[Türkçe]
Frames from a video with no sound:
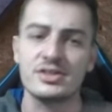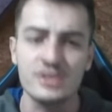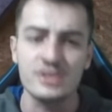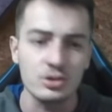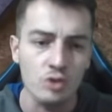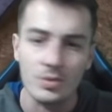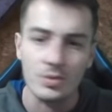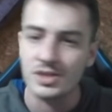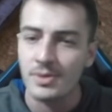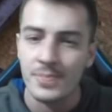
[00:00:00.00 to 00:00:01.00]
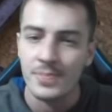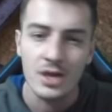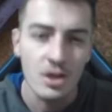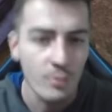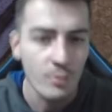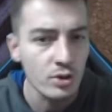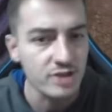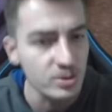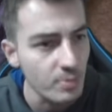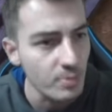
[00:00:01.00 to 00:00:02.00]
Sıkıntı olmaz ama böyle
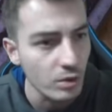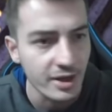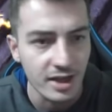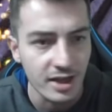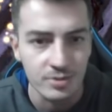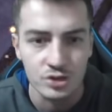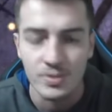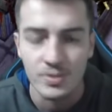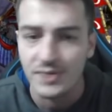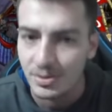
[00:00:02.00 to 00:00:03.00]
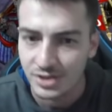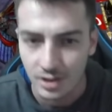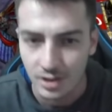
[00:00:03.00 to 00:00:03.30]
saçma bir olay geldi başıma. Verilmiş sadakan